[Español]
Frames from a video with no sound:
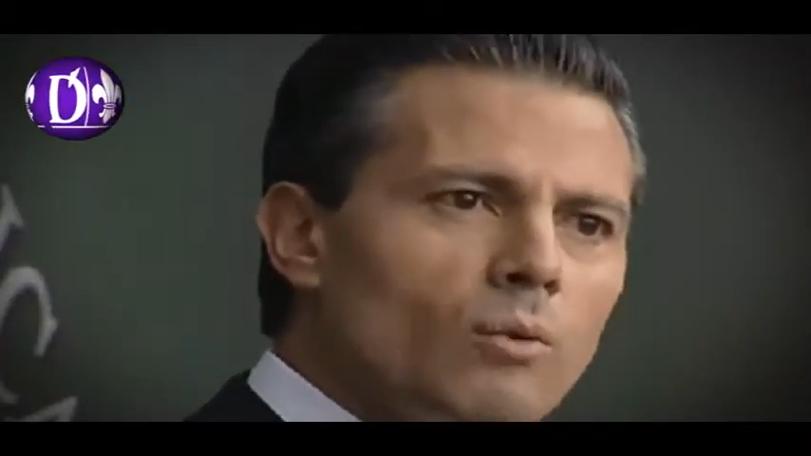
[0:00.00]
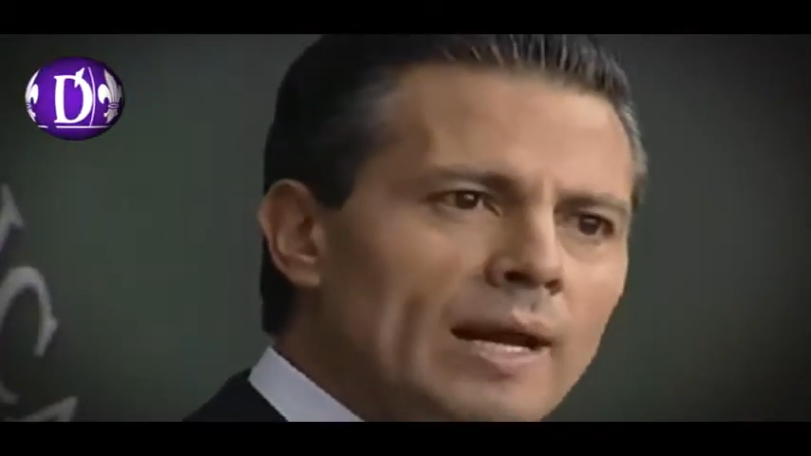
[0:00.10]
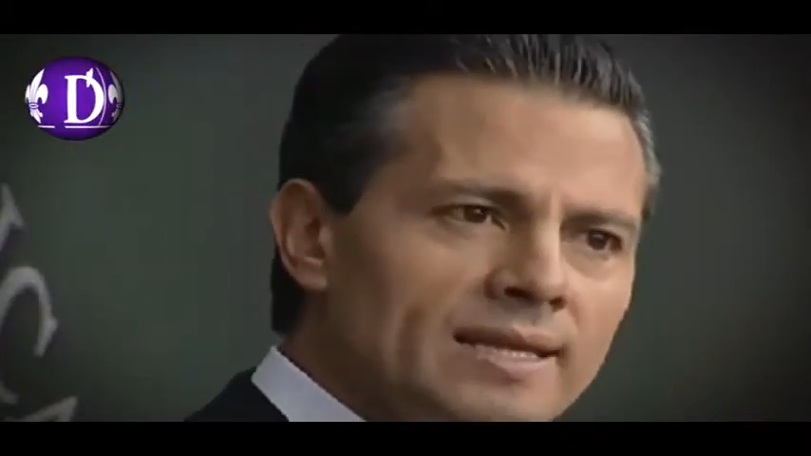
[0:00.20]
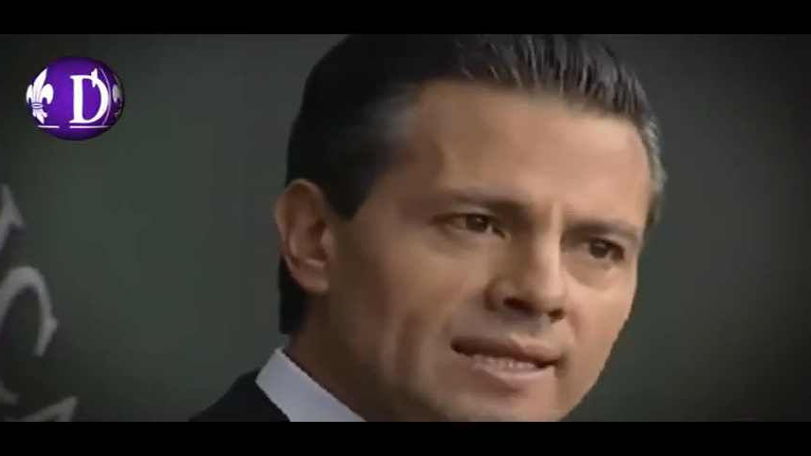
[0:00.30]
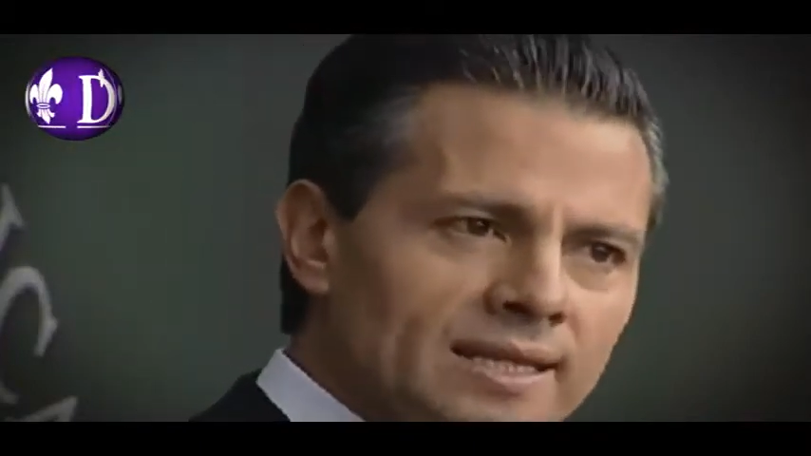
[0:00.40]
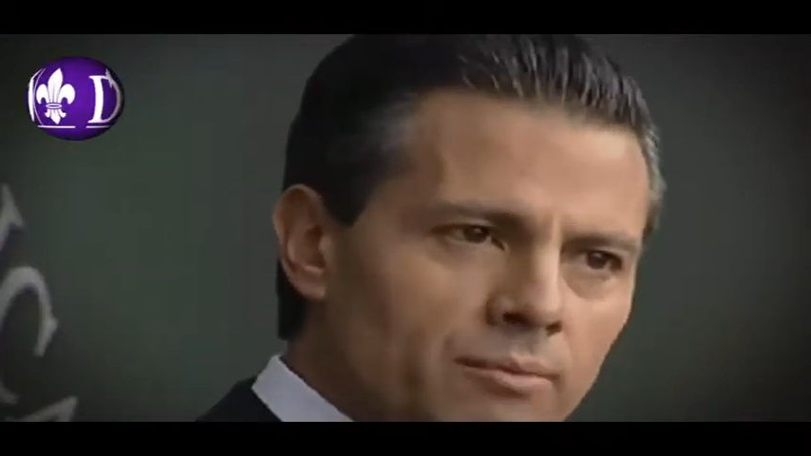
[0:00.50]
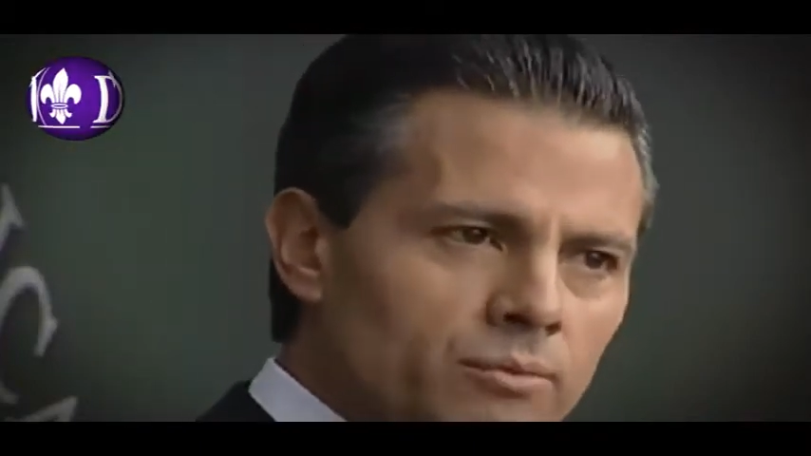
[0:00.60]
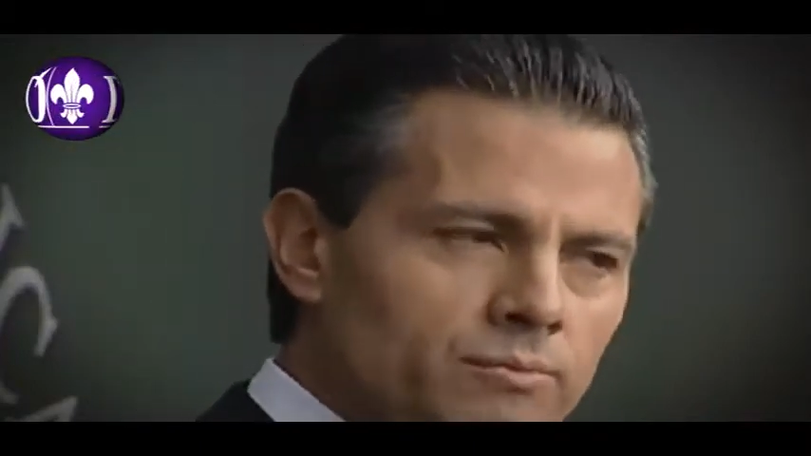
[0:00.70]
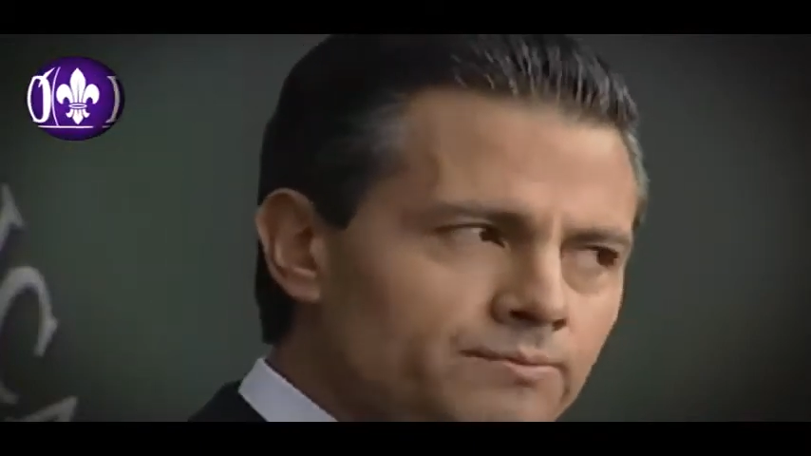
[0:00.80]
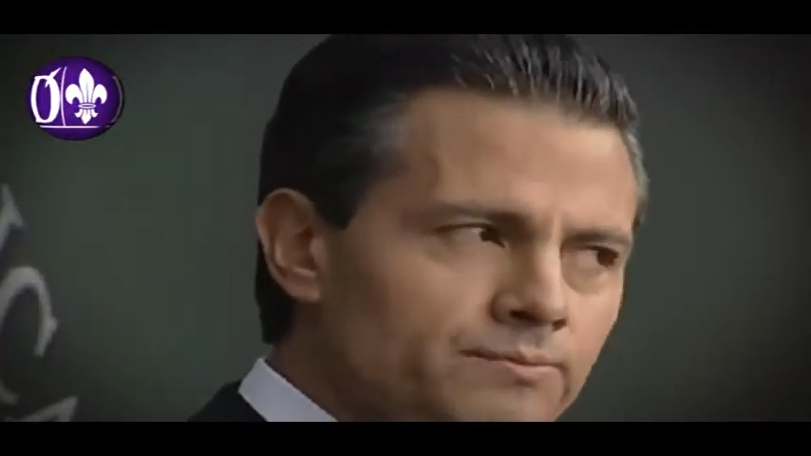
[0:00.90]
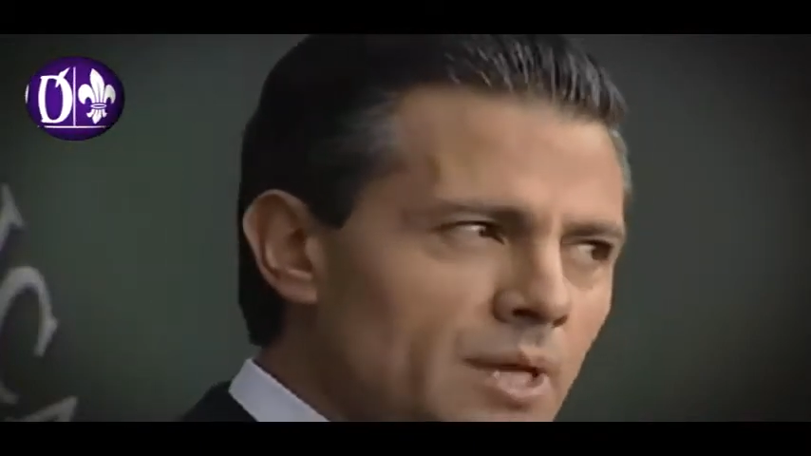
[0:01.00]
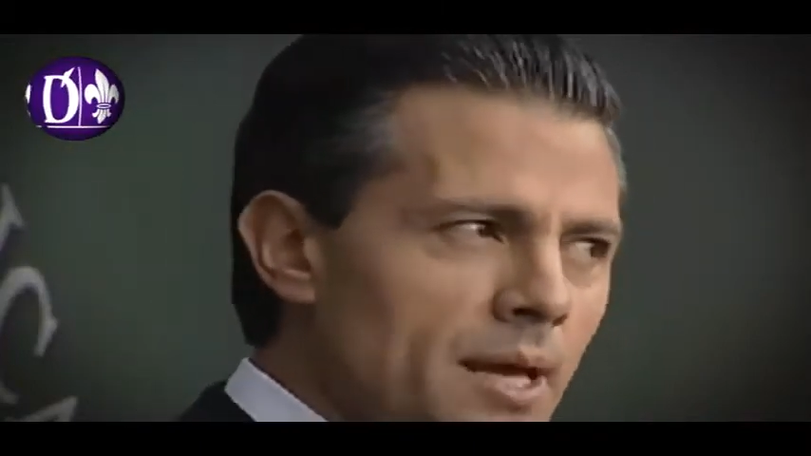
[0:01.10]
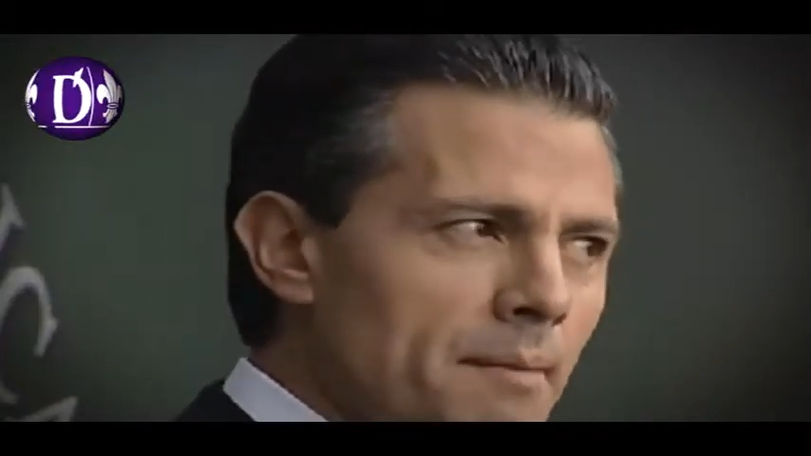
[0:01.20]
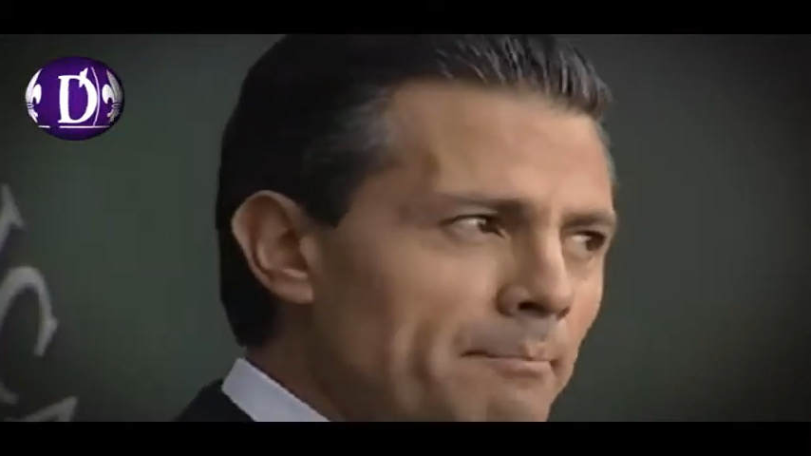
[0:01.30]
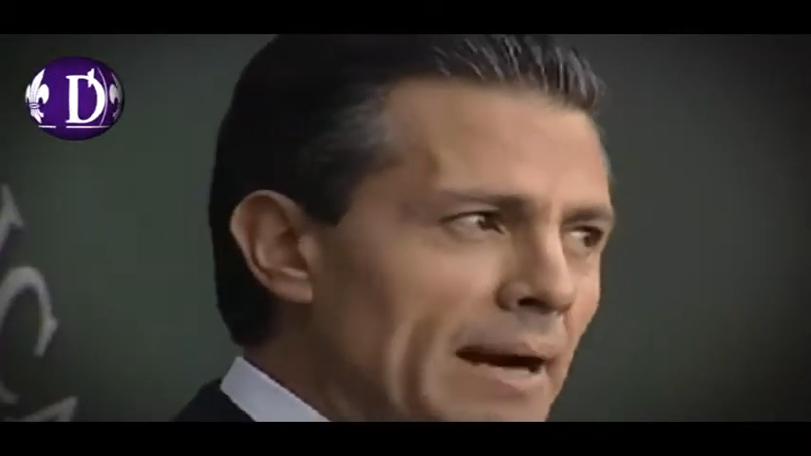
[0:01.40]
y cualitativo.
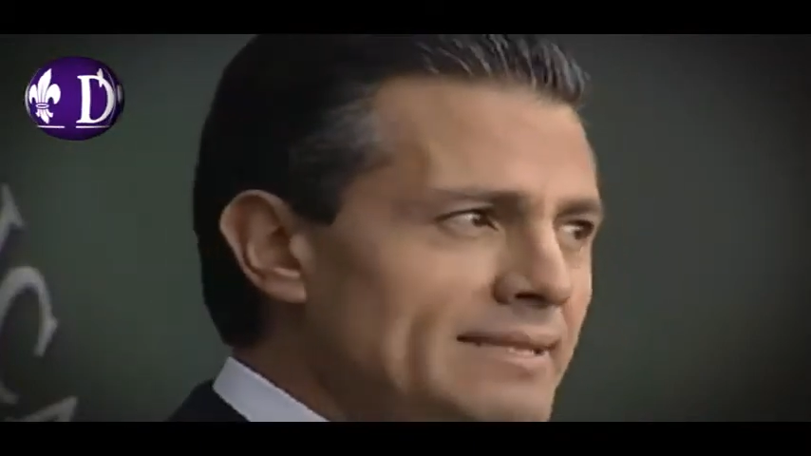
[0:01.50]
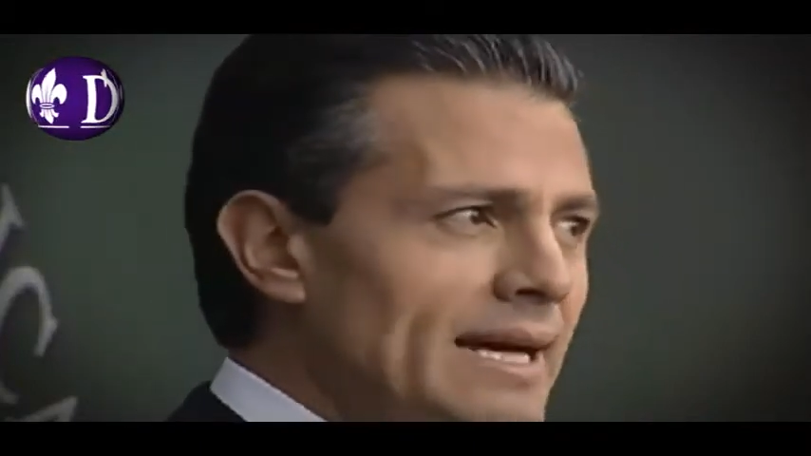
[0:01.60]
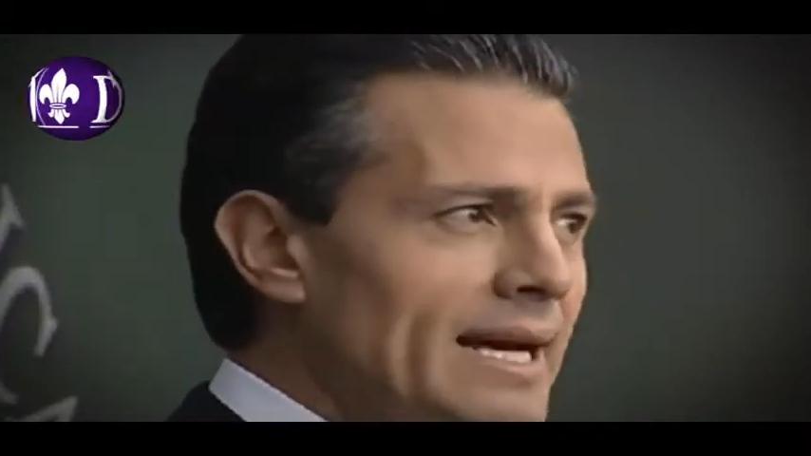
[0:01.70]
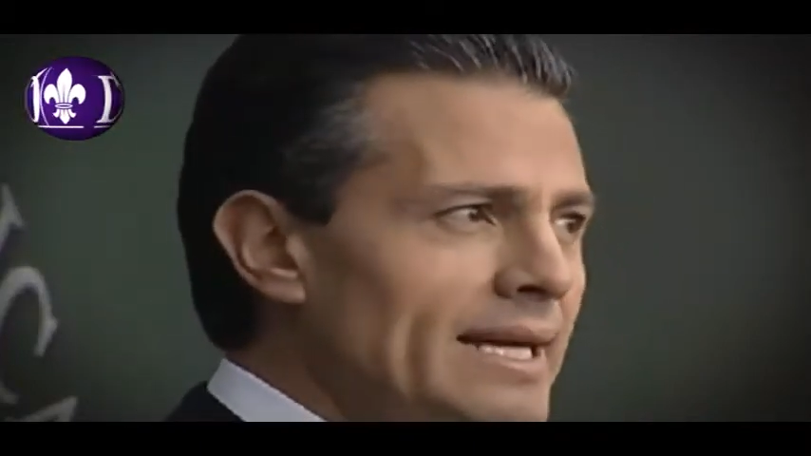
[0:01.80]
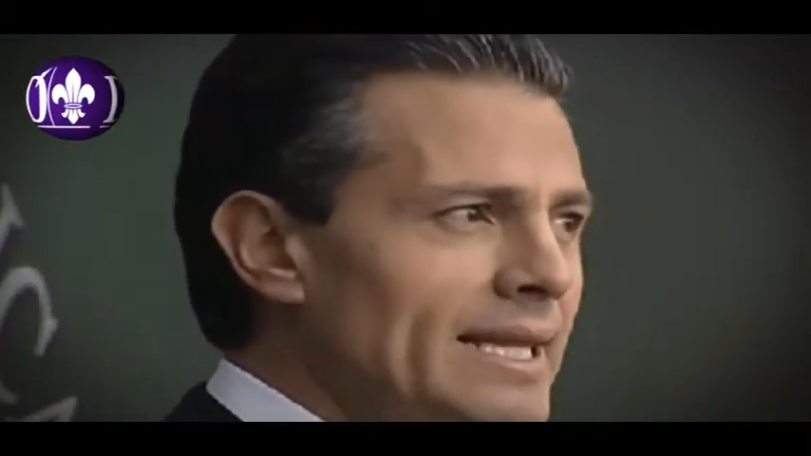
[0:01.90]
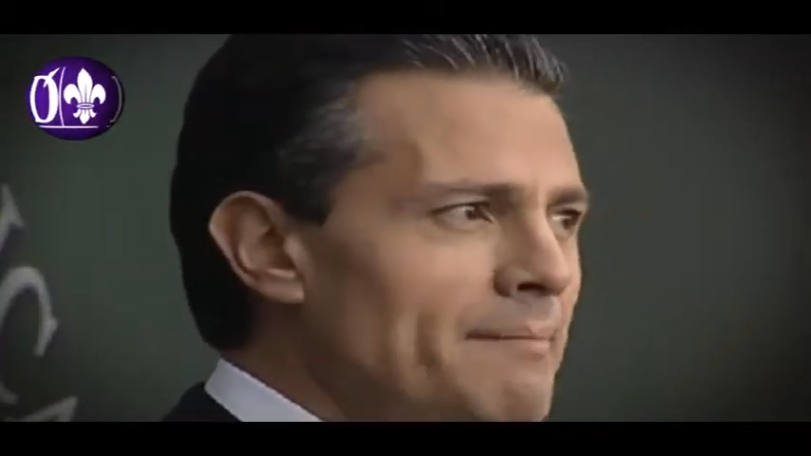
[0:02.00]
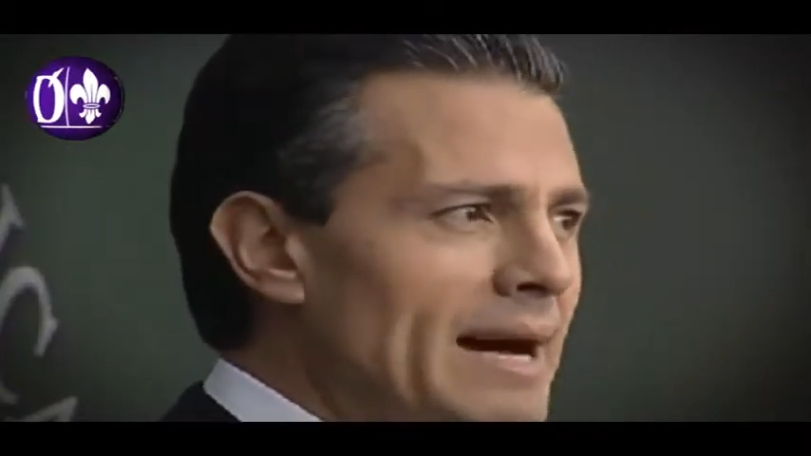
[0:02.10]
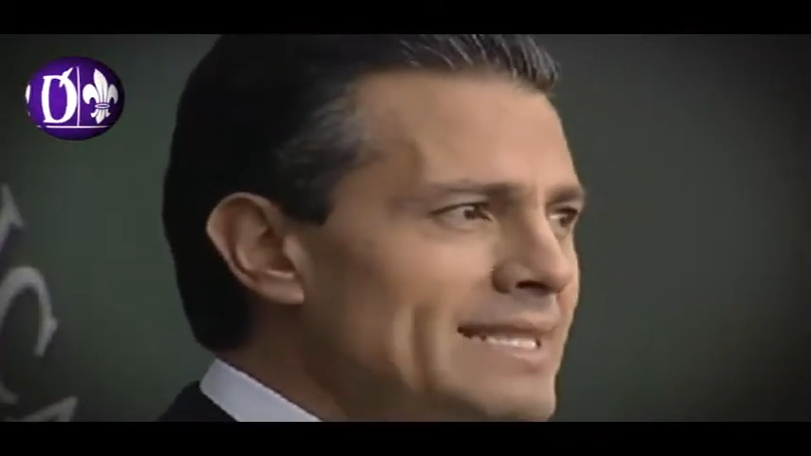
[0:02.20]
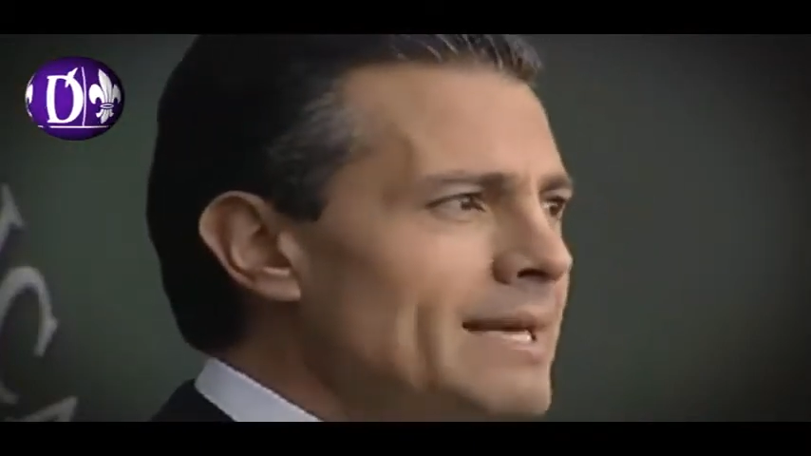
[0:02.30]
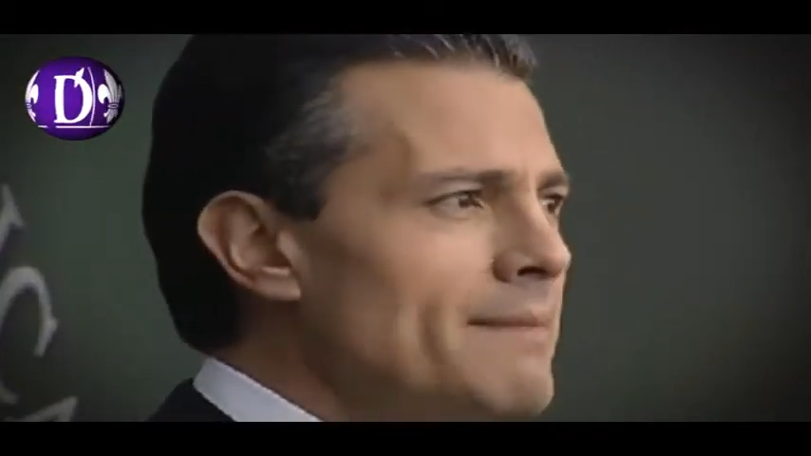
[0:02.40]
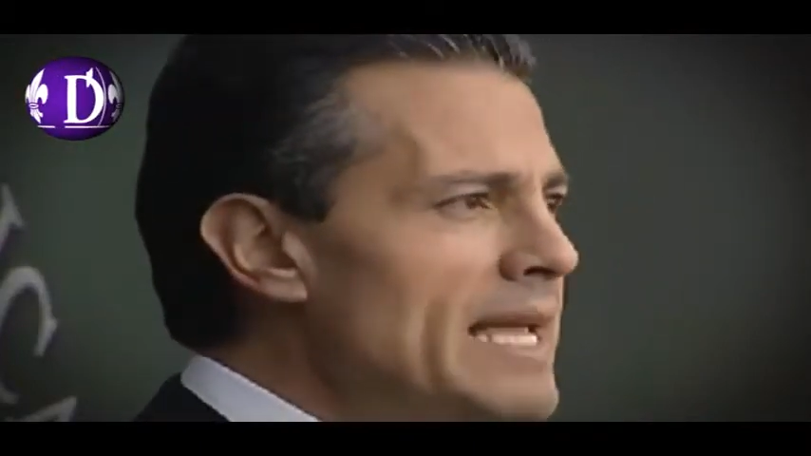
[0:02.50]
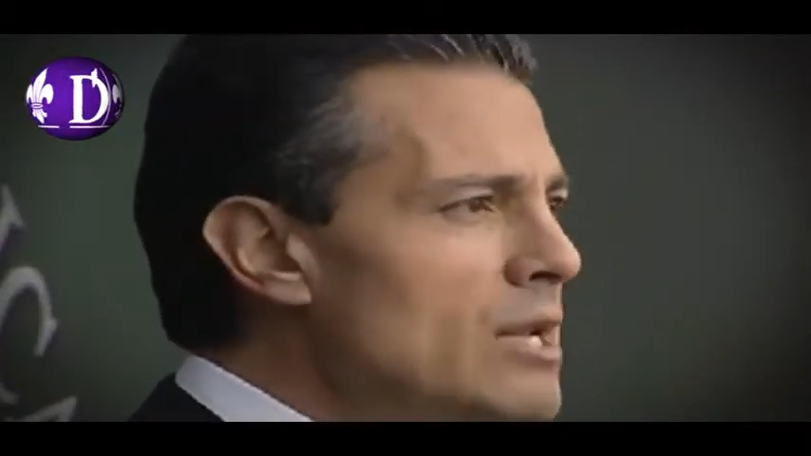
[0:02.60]
Pasar de más de